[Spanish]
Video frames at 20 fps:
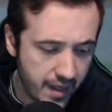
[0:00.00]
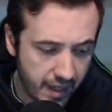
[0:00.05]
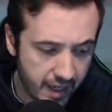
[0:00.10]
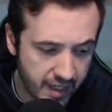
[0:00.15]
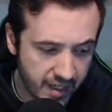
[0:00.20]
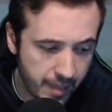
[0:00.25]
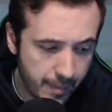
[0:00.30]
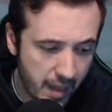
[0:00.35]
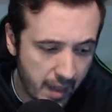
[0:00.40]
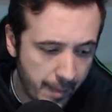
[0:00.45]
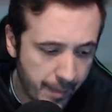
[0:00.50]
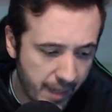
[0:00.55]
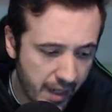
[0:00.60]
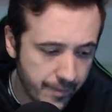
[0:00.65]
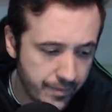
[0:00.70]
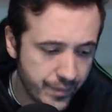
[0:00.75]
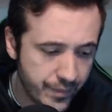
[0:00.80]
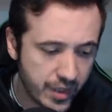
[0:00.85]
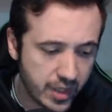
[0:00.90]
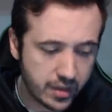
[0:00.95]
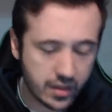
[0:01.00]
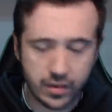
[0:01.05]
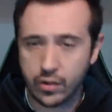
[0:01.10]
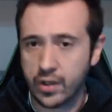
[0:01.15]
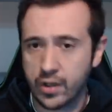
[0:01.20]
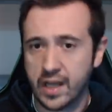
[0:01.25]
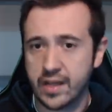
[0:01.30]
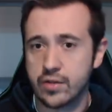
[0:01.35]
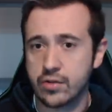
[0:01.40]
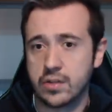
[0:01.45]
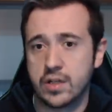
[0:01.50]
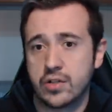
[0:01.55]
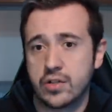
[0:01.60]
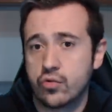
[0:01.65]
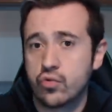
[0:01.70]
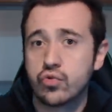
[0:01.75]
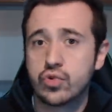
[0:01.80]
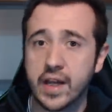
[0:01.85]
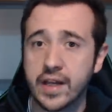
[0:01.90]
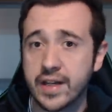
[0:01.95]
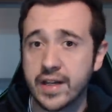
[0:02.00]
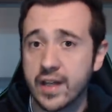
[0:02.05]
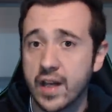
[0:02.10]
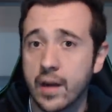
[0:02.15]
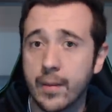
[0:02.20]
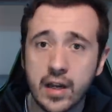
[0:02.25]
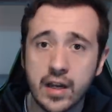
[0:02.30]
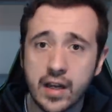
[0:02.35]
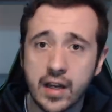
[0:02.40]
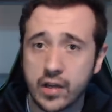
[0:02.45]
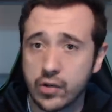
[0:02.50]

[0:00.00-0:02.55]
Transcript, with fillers: en el mapa, diciendo que a ellos les gustaría, ¿vale?